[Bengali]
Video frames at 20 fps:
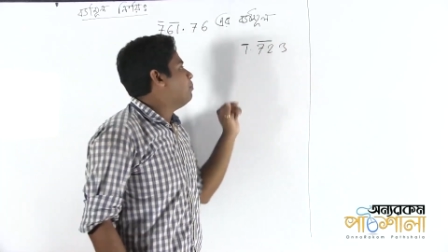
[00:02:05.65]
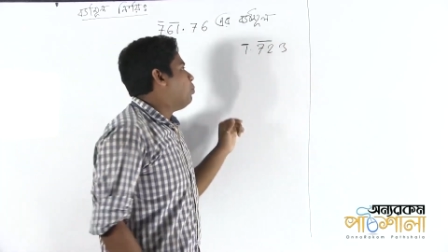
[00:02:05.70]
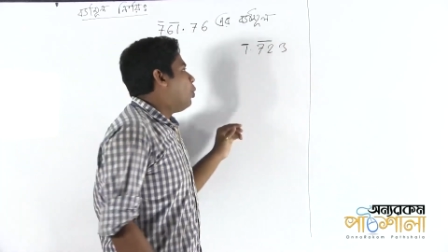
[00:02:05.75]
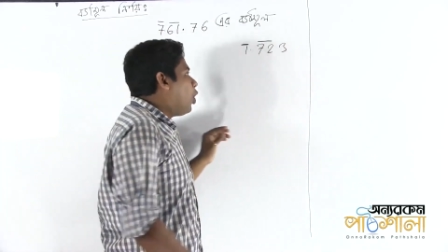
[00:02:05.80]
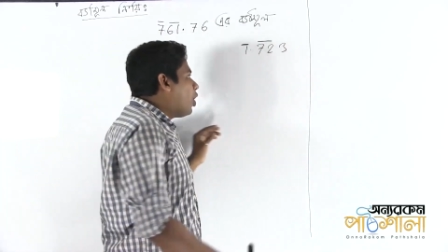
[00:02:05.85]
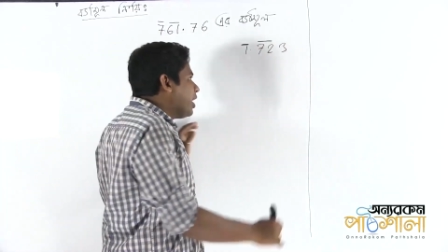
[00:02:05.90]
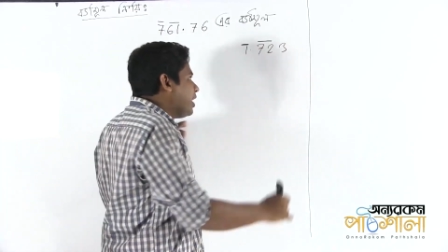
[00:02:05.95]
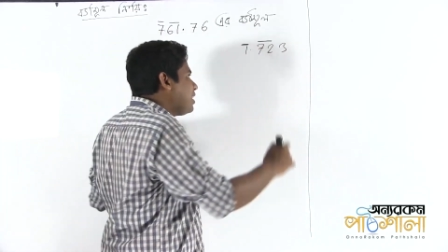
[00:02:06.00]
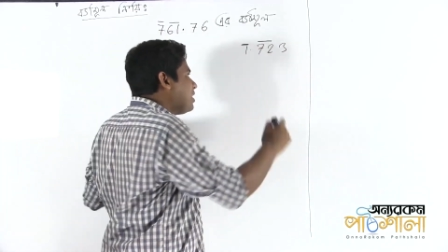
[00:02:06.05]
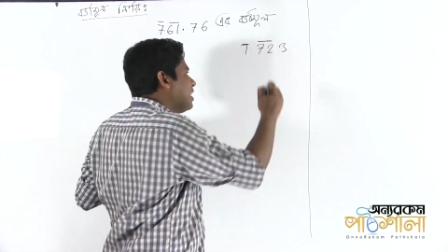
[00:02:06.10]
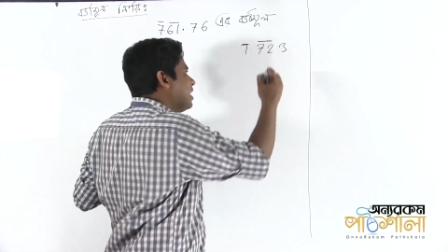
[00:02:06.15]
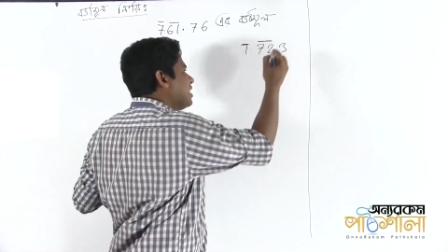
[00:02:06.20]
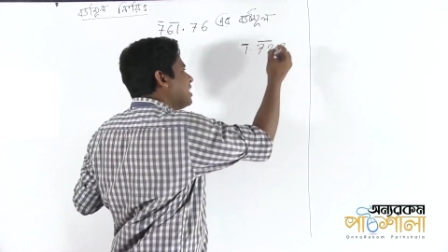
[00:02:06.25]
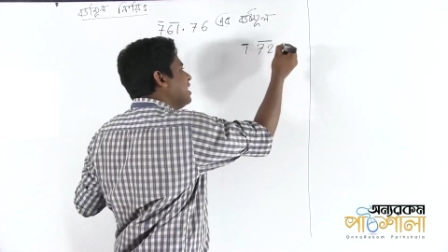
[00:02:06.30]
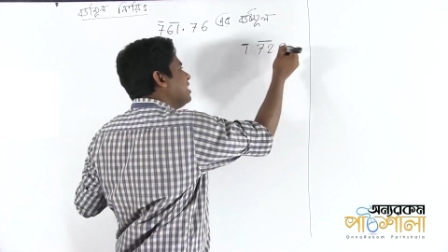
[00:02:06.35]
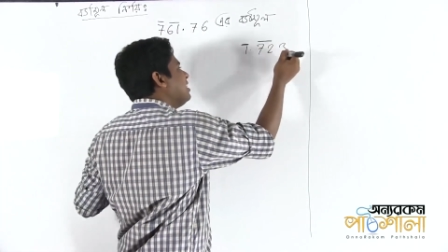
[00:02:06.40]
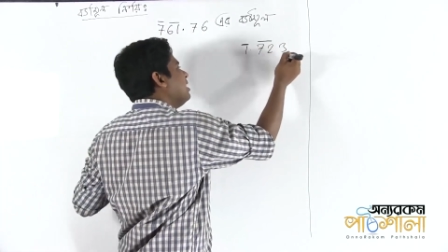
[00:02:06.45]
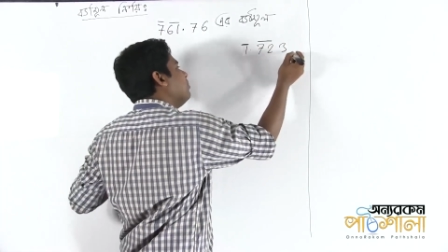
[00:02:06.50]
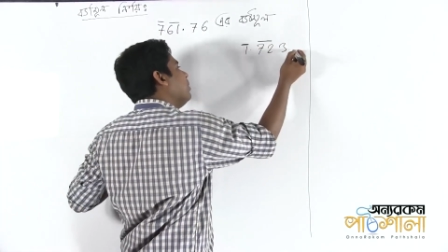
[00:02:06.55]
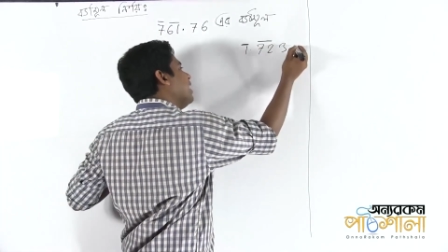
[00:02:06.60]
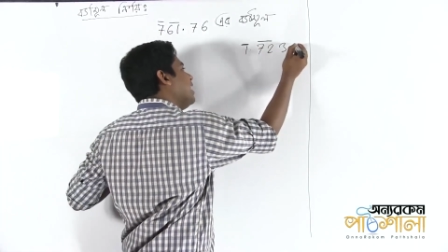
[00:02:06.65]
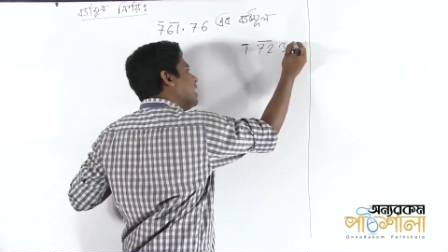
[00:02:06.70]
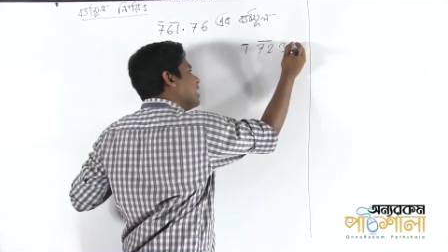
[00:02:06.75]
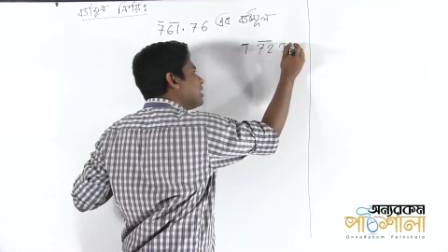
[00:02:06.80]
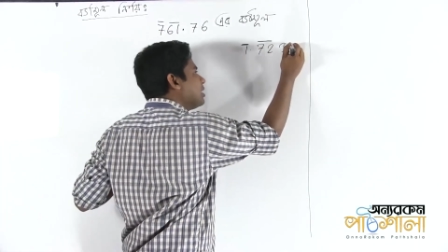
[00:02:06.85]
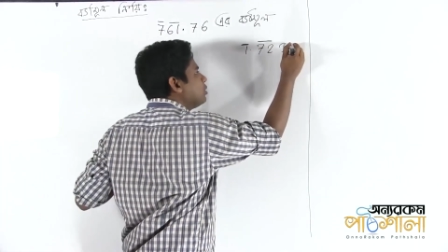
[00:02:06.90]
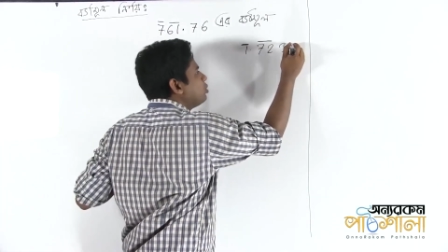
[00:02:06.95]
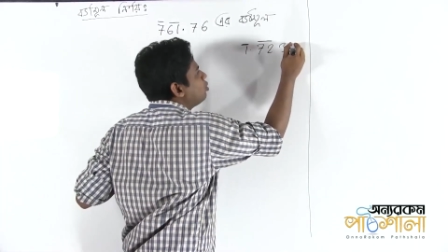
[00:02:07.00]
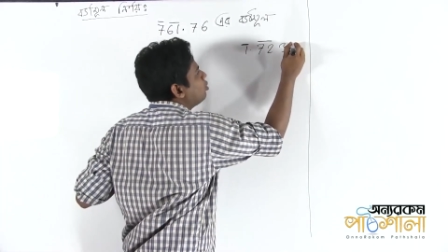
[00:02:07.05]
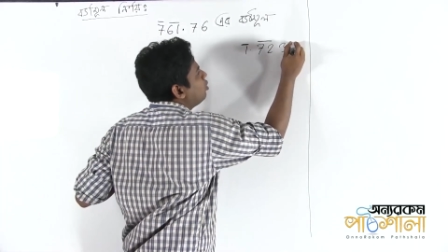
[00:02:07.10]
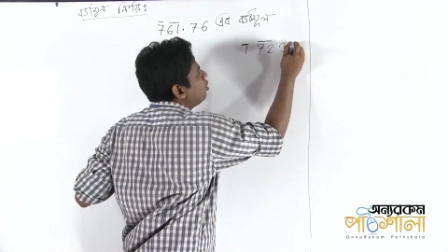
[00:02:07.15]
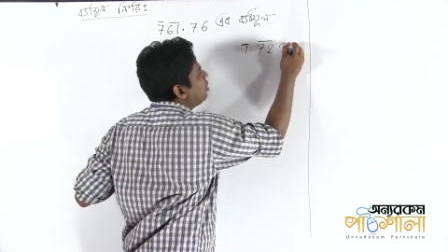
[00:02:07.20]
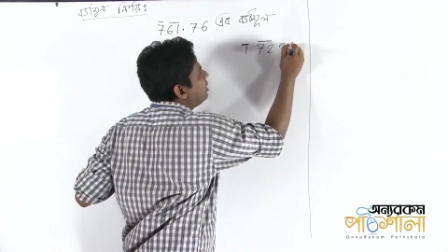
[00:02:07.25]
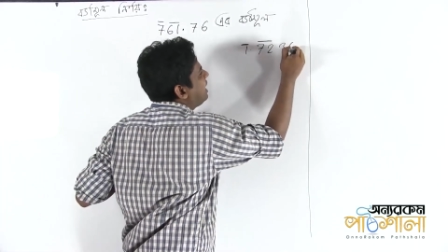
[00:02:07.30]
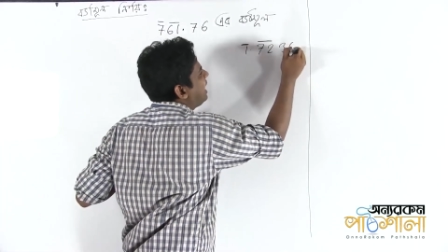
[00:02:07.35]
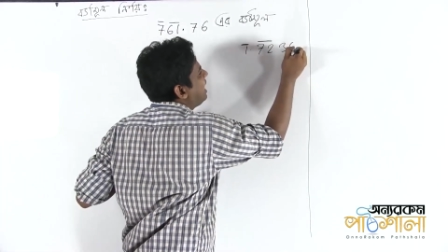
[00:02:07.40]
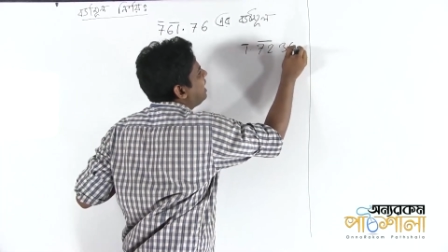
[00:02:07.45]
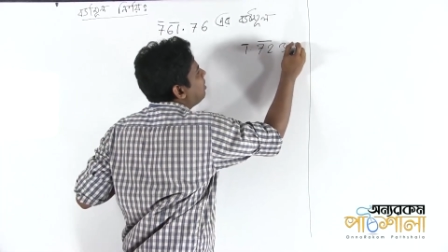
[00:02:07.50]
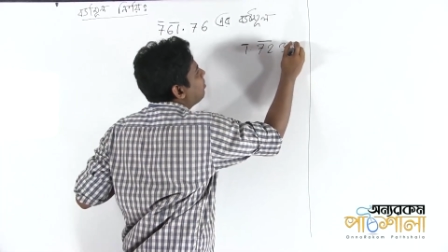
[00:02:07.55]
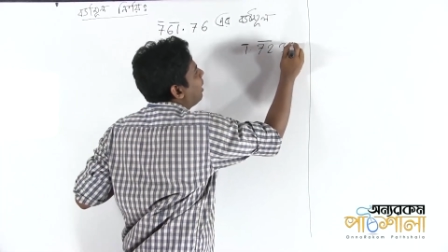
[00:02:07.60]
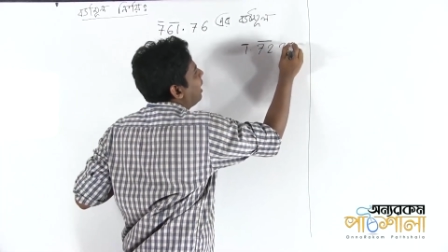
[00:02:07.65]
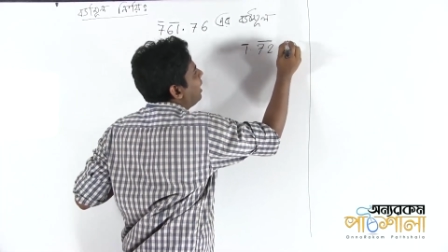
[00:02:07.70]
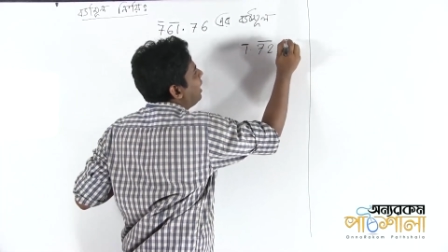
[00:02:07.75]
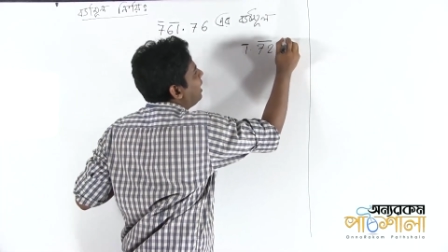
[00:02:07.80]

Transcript: পরেরটার ক্ষেত্রে ভাইয়া একটা শূন্য দিয়ে নিবা